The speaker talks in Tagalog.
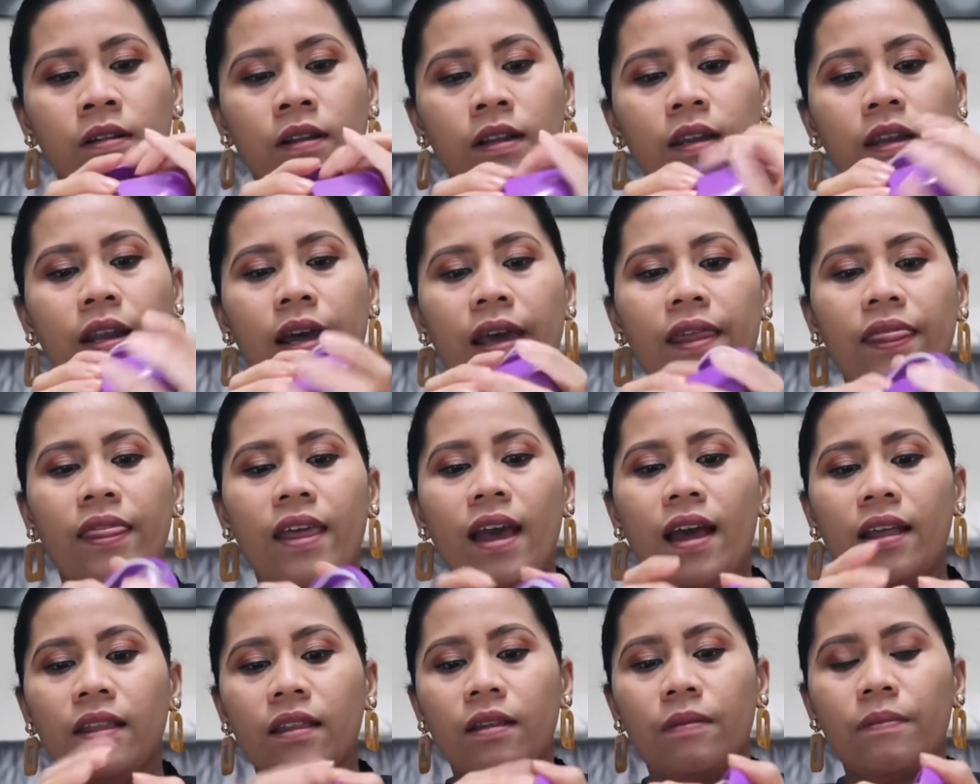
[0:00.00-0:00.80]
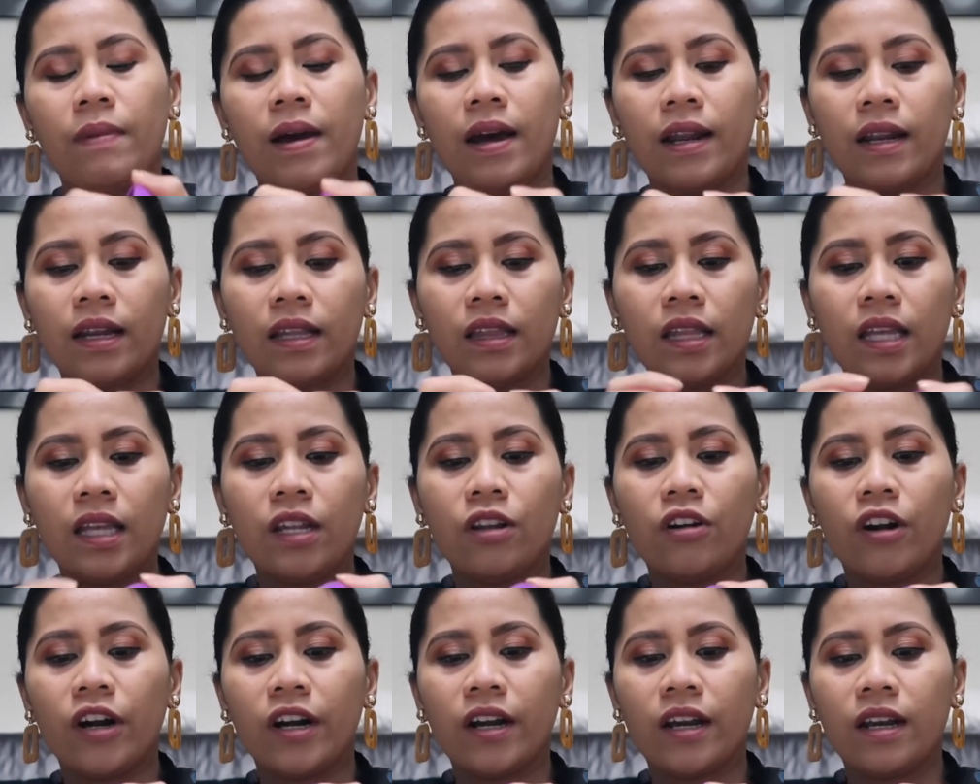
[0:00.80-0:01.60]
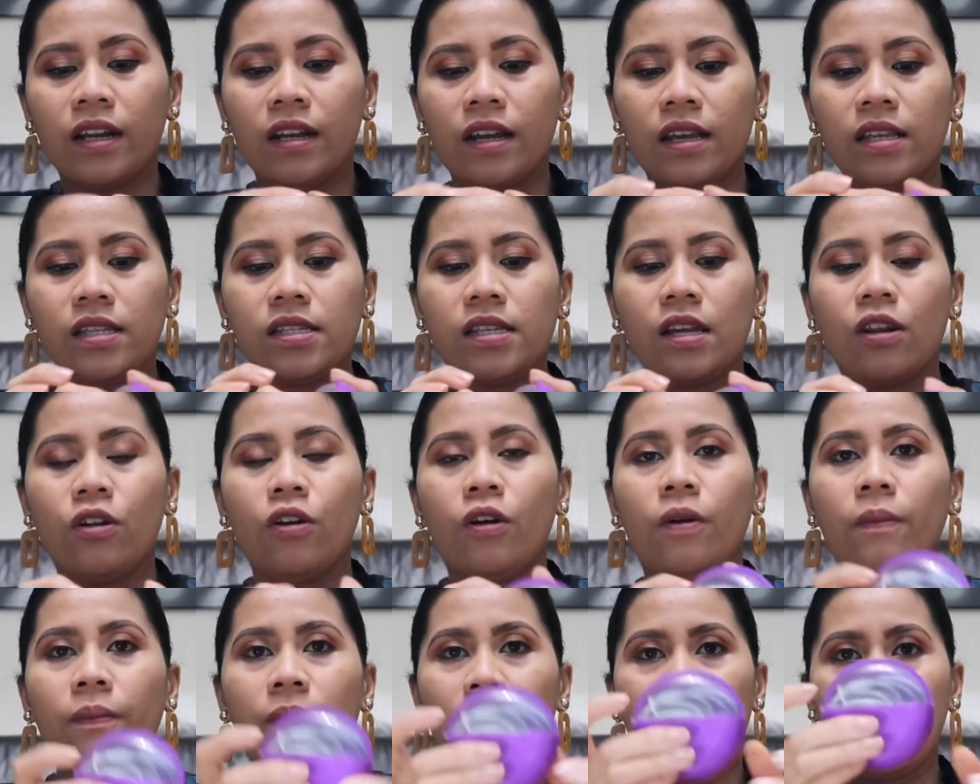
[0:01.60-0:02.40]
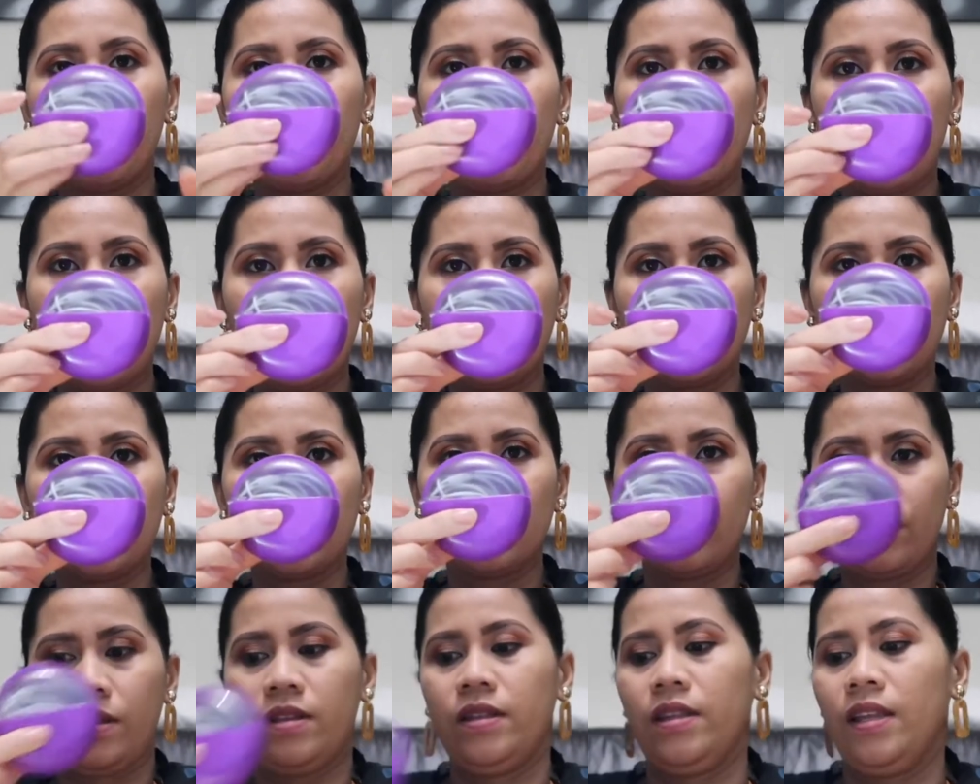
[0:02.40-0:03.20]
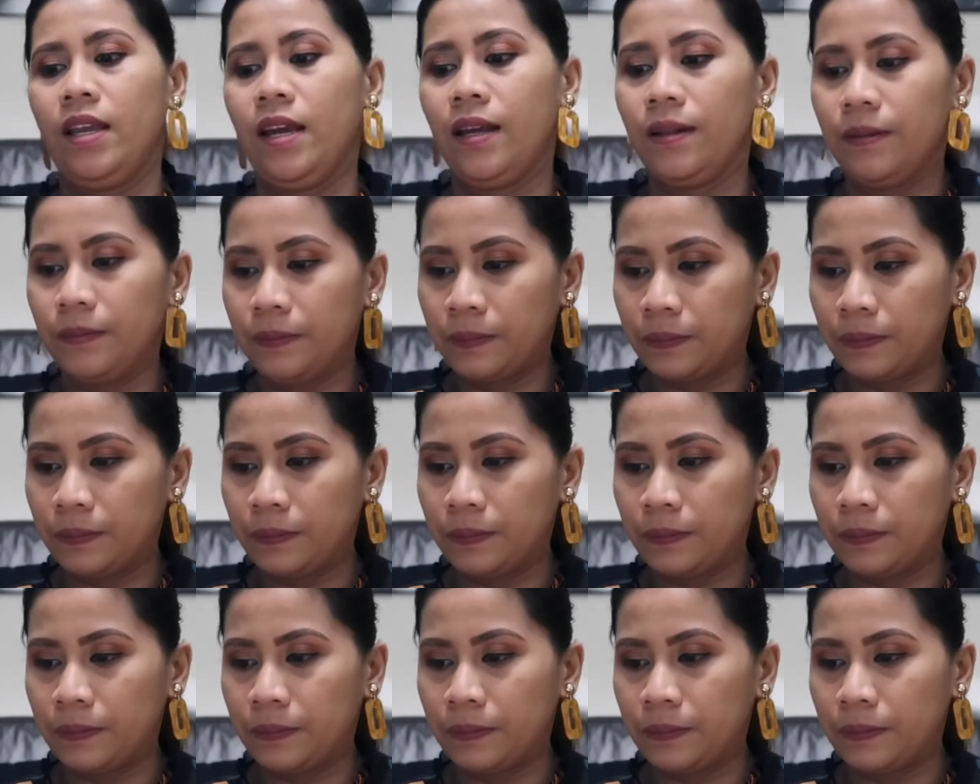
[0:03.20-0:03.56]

Like that. Para din organize sa loob ng bag. So ganyan.